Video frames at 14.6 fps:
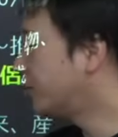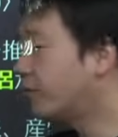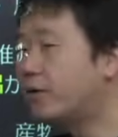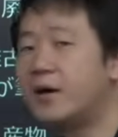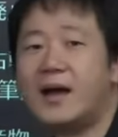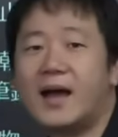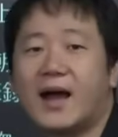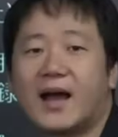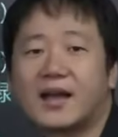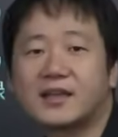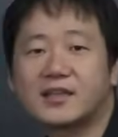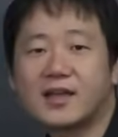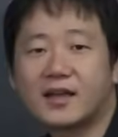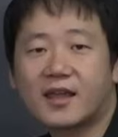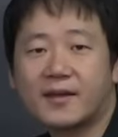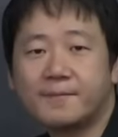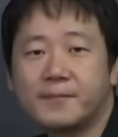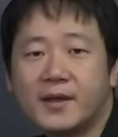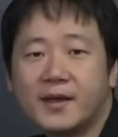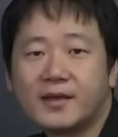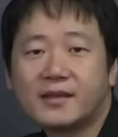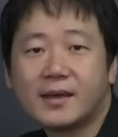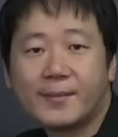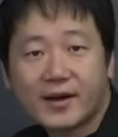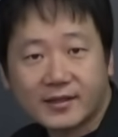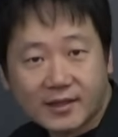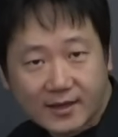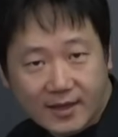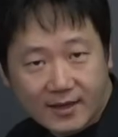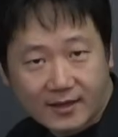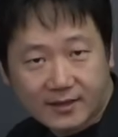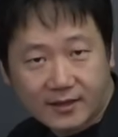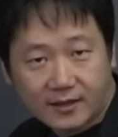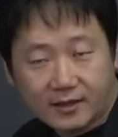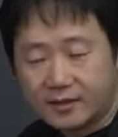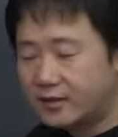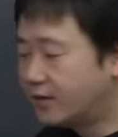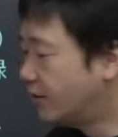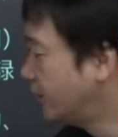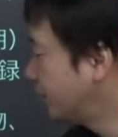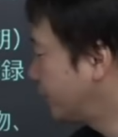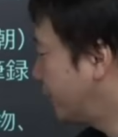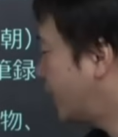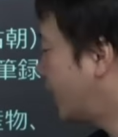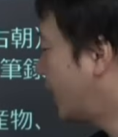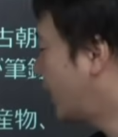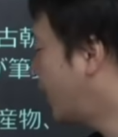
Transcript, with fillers: の秋田県山形県あたり、それか